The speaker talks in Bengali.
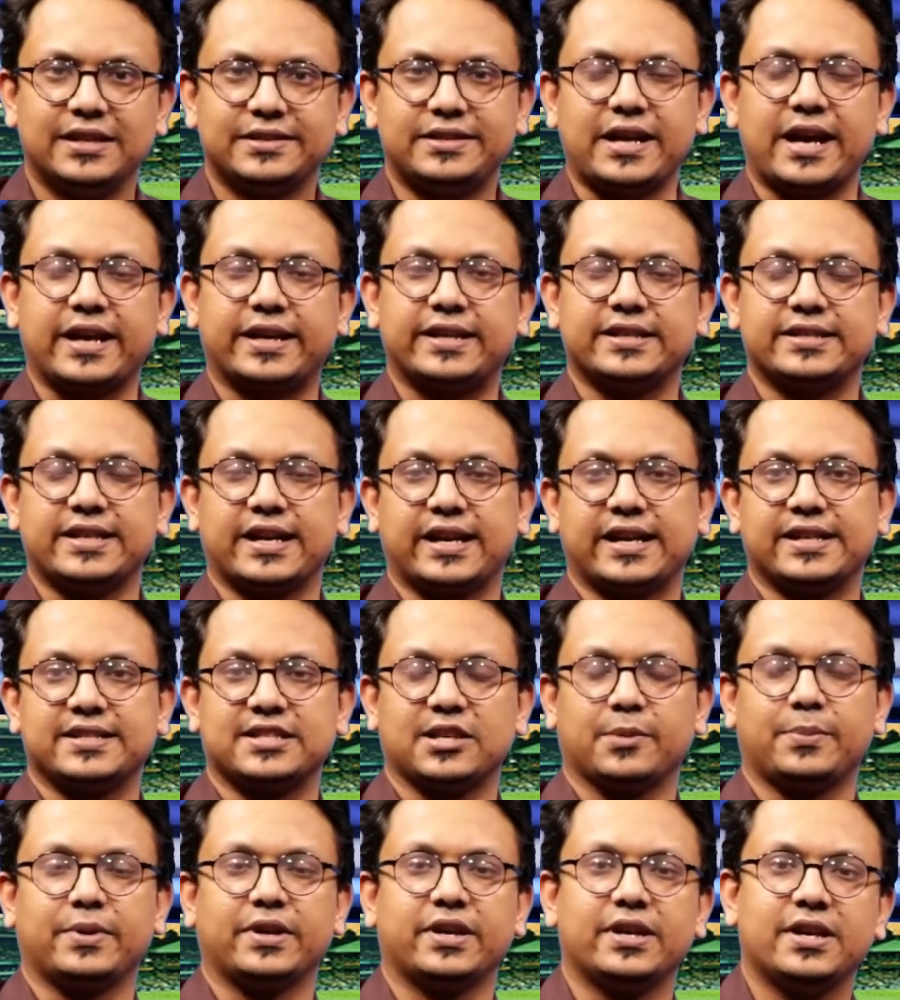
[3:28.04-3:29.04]
তাকে দেখা
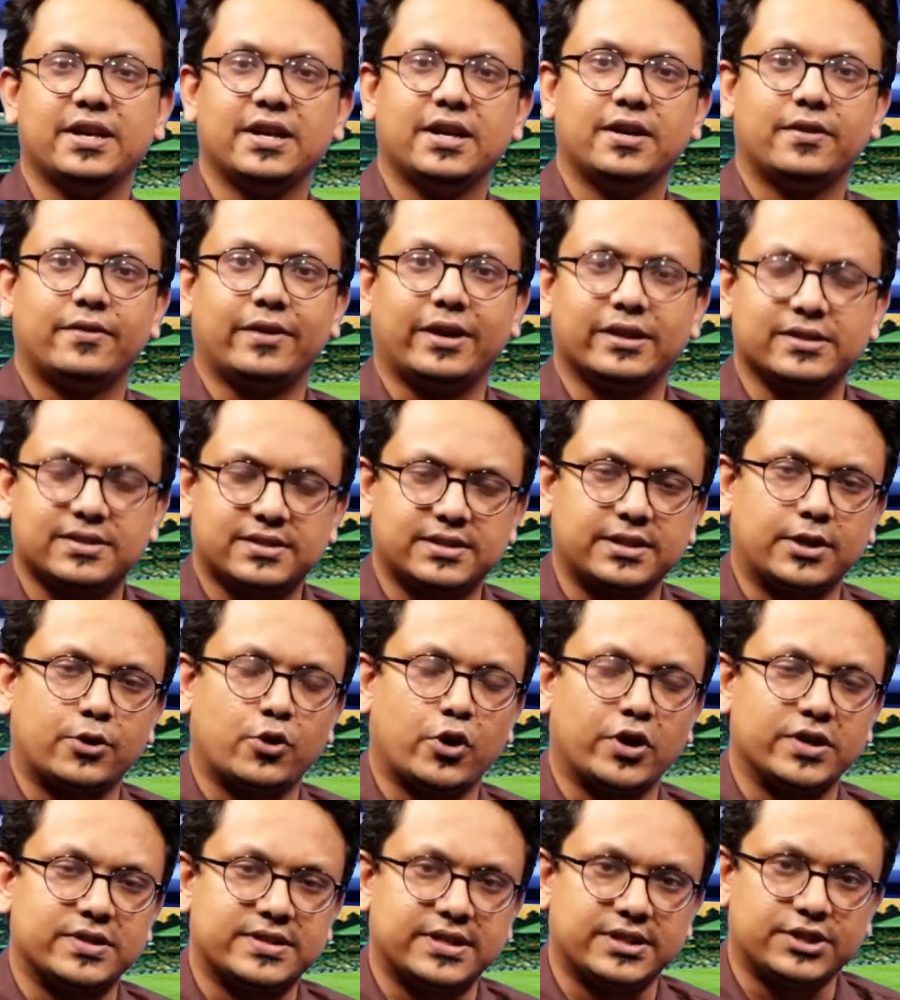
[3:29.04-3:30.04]
যাবে রাজস্থান
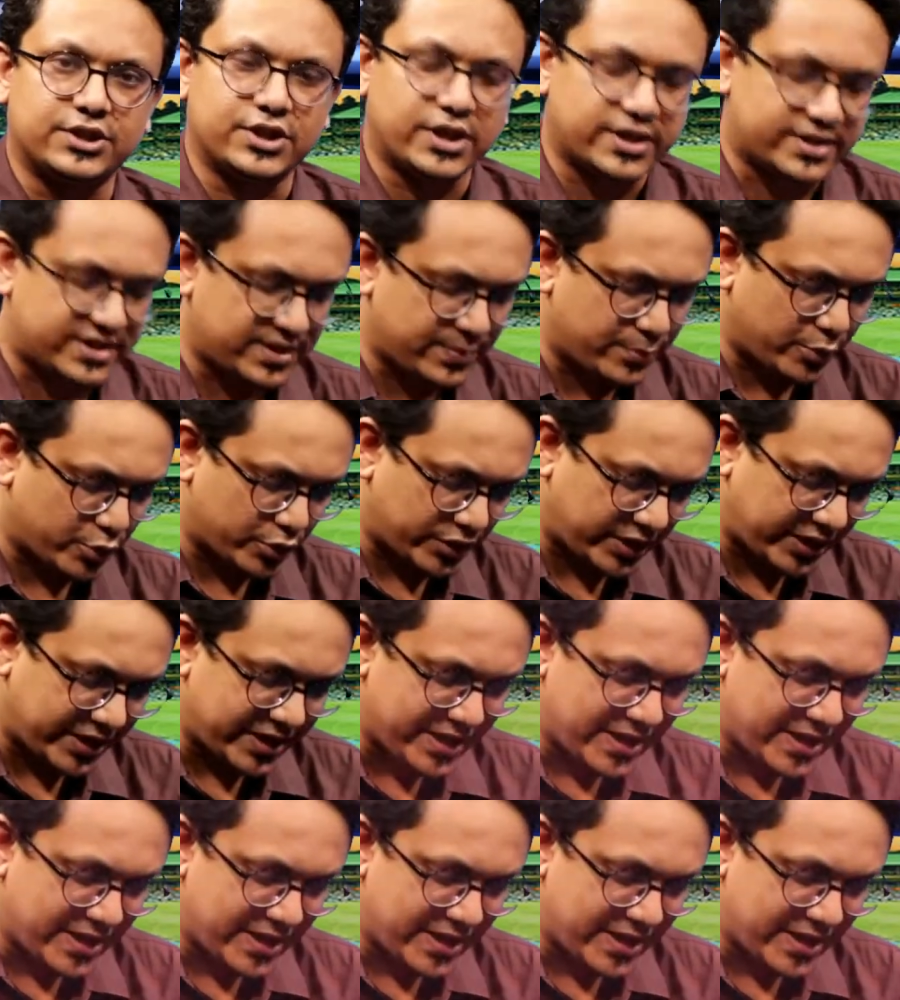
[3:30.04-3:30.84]
রয়্যালসের জার্সি পড়তে